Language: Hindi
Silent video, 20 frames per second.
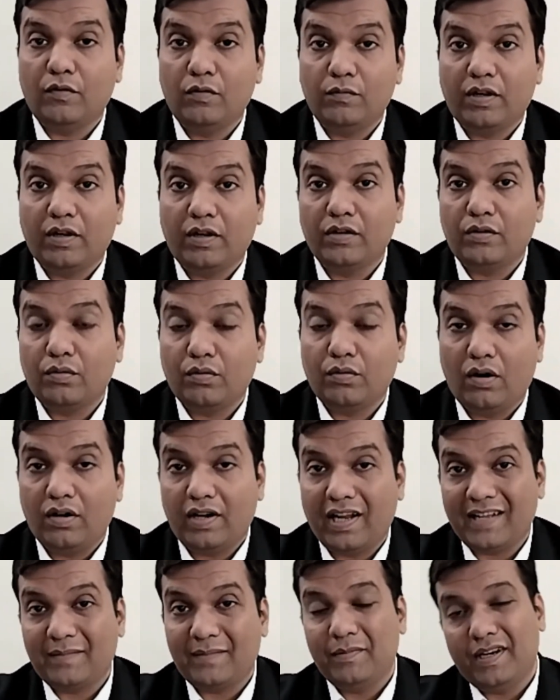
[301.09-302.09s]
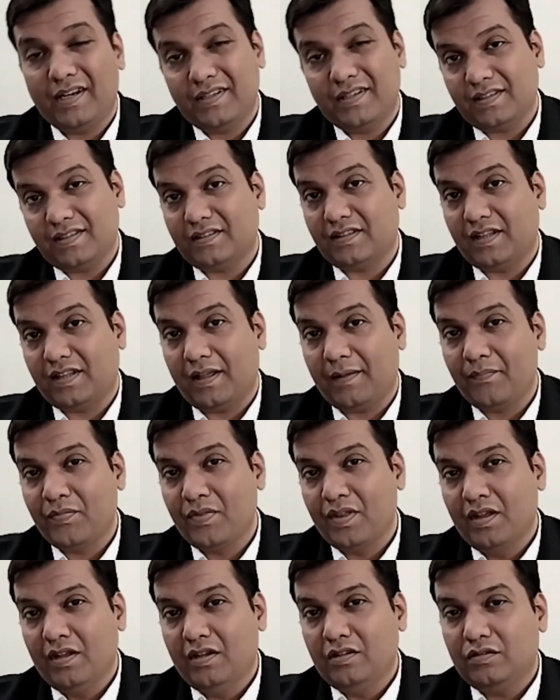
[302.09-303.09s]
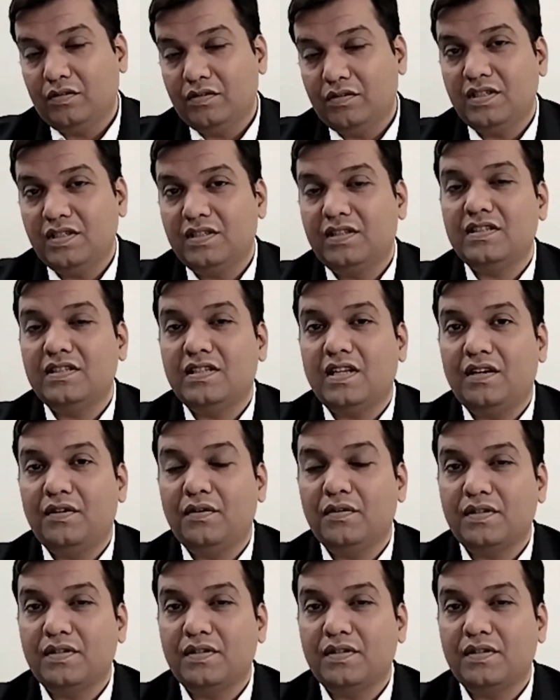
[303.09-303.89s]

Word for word: फोन के थ्रू कॉन्टैक्ट में रह सकते हैं तो जितनी जल्दी